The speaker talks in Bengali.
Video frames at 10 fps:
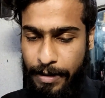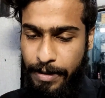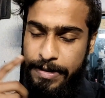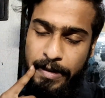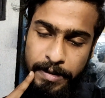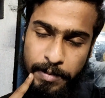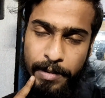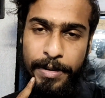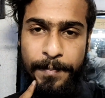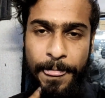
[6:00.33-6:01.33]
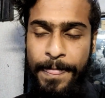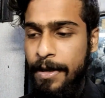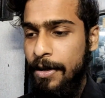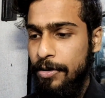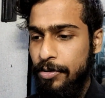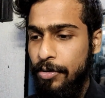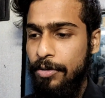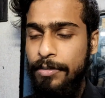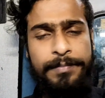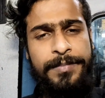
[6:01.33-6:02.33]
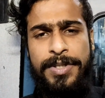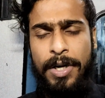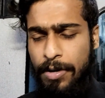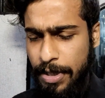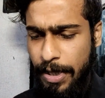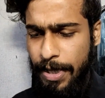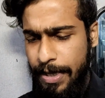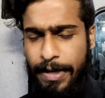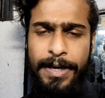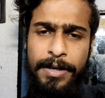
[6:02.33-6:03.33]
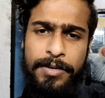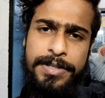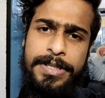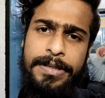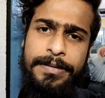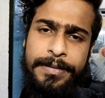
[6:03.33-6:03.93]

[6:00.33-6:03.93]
কালকে থেকে জানতে পারবে তো চলো টাটা এখানেই এন্ড করছি